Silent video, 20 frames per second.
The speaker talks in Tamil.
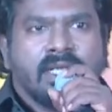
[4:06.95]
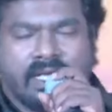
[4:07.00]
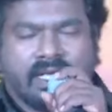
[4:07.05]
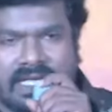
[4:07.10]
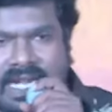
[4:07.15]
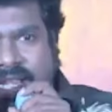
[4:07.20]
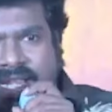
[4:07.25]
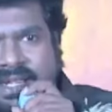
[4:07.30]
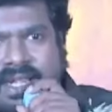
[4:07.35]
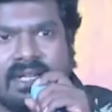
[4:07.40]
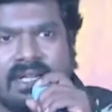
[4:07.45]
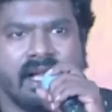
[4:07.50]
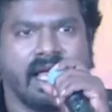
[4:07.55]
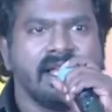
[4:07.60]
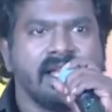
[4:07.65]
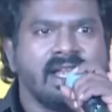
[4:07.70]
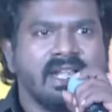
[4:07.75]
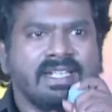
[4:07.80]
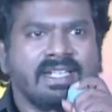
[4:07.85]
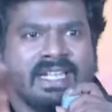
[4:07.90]
ரயிலில்
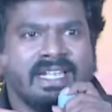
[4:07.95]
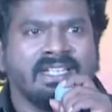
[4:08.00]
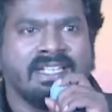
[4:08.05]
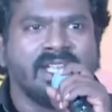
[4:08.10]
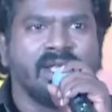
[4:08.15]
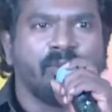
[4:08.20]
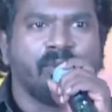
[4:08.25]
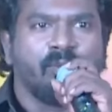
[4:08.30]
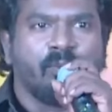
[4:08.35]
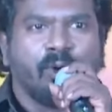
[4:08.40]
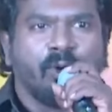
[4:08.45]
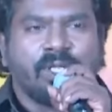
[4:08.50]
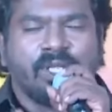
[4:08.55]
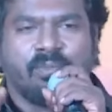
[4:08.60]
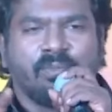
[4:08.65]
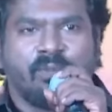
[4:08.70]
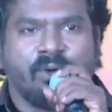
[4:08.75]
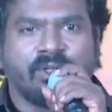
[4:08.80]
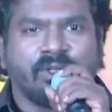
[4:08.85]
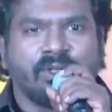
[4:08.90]
லைனில் நின்று போட்டி
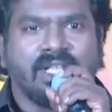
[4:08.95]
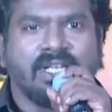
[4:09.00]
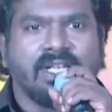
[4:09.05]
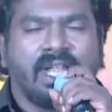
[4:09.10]
போட்டு